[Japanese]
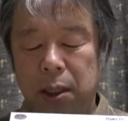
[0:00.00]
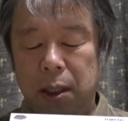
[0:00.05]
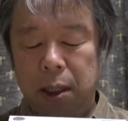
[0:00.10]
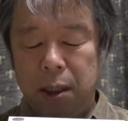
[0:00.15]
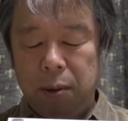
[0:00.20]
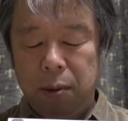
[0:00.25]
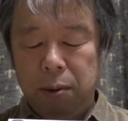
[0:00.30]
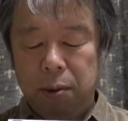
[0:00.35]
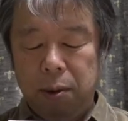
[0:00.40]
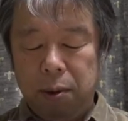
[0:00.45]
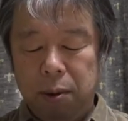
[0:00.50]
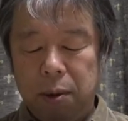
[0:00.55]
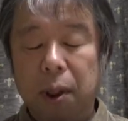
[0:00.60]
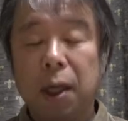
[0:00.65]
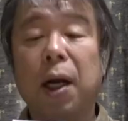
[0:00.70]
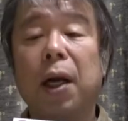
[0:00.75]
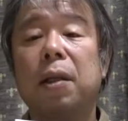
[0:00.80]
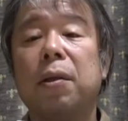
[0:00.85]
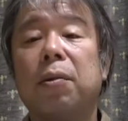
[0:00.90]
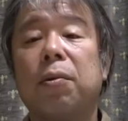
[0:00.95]
で、この
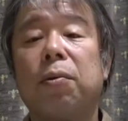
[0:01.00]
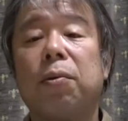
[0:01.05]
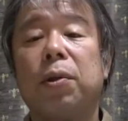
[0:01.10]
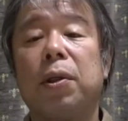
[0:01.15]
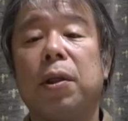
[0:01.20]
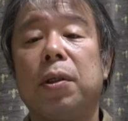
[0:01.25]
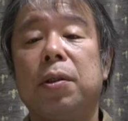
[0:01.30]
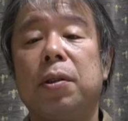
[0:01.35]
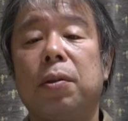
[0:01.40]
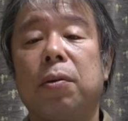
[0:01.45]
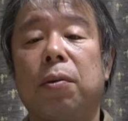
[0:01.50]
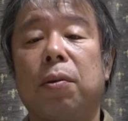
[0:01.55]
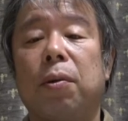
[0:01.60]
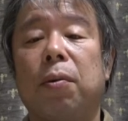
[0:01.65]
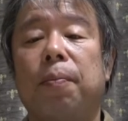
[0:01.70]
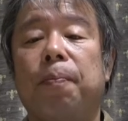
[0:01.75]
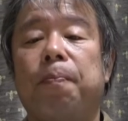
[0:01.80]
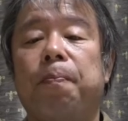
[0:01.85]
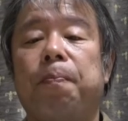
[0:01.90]
関東鉄道